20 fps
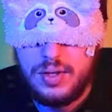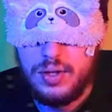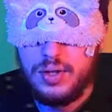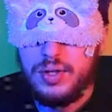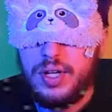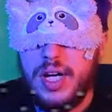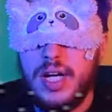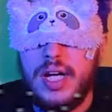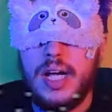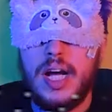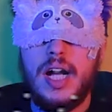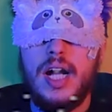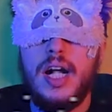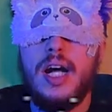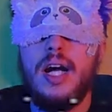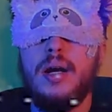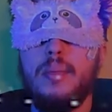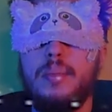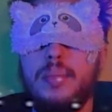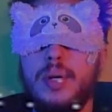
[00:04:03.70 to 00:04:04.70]
To nie
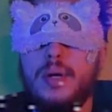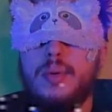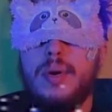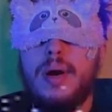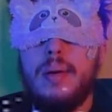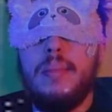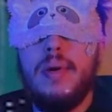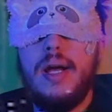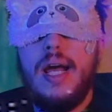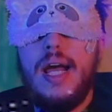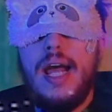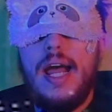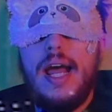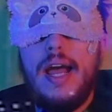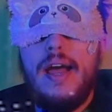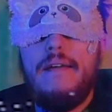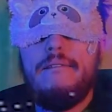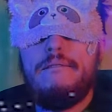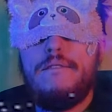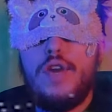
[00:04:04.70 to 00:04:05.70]
ja byłam
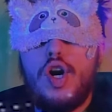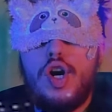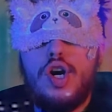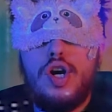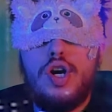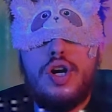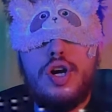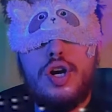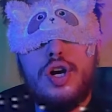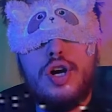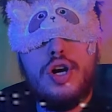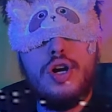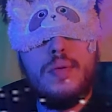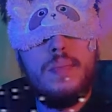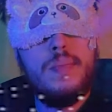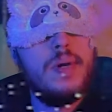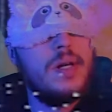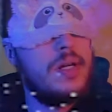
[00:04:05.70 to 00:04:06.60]
Ewą.